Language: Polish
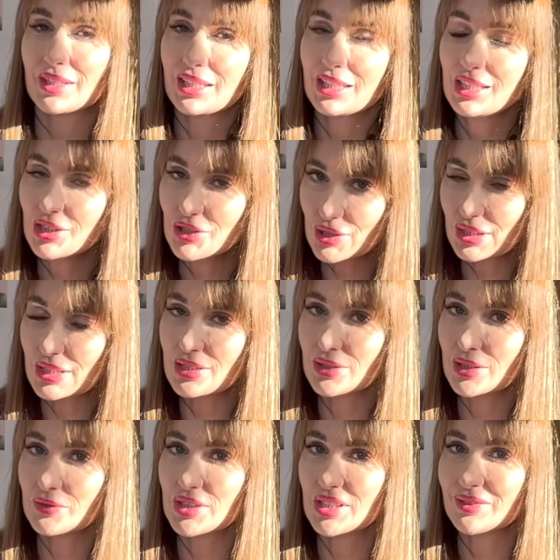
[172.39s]
I jeżeli są
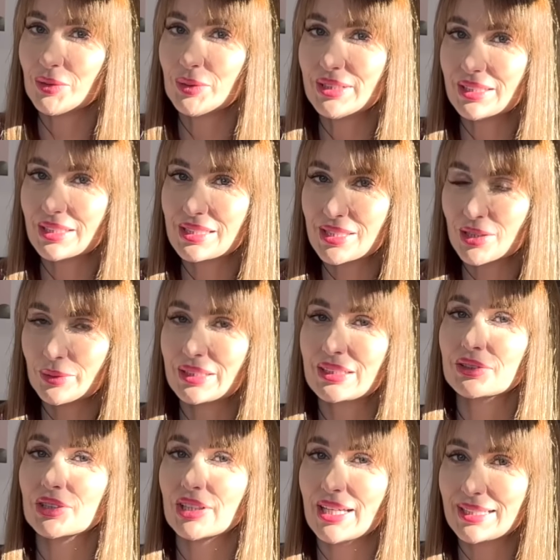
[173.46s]
to wysiewy winter sowing,
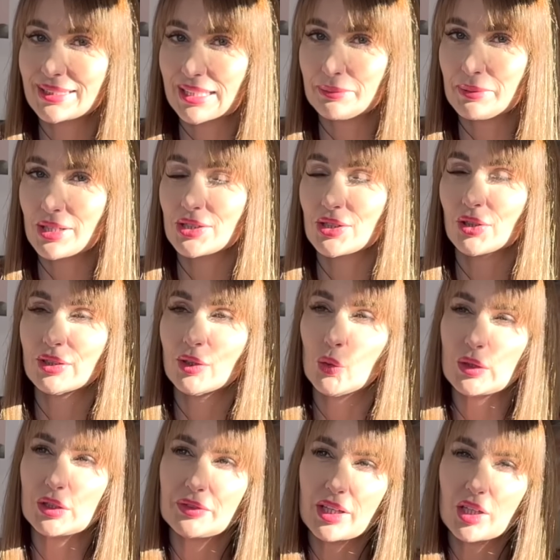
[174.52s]
to jak najbardziej one
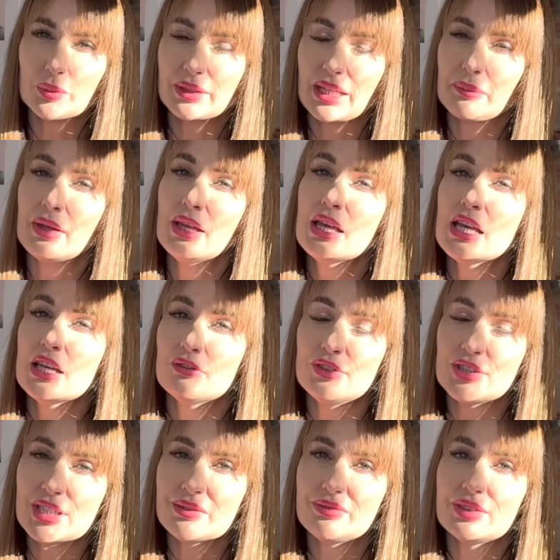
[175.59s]
ułatwiają nam
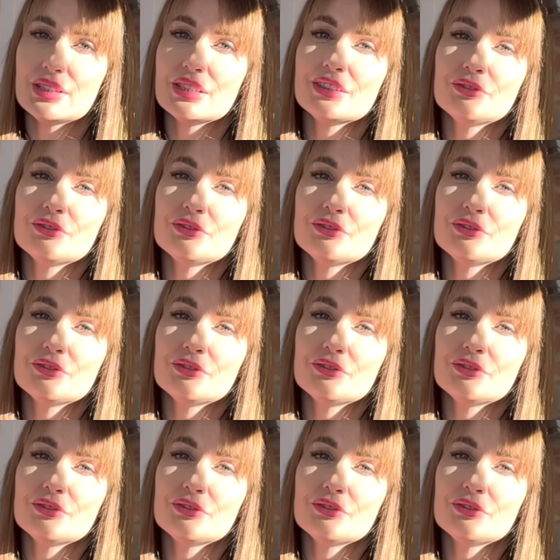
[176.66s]
wysiewy